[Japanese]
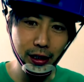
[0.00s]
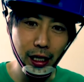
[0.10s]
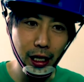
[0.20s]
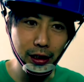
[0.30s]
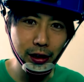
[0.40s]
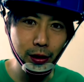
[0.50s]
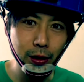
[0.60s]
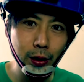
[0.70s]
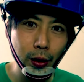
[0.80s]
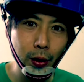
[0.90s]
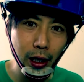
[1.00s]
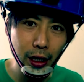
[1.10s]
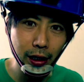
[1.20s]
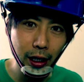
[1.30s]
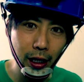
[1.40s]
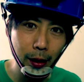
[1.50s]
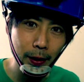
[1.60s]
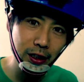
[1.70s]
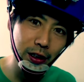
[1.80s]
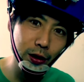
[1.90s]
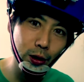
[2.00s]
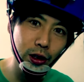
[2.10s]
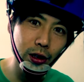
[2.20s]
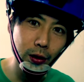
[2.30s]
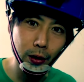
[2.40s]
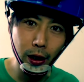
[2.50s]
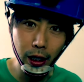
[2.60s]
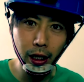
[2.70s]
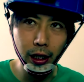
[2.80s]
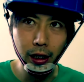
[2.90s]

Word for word: 治家実業家長浜市出身の、は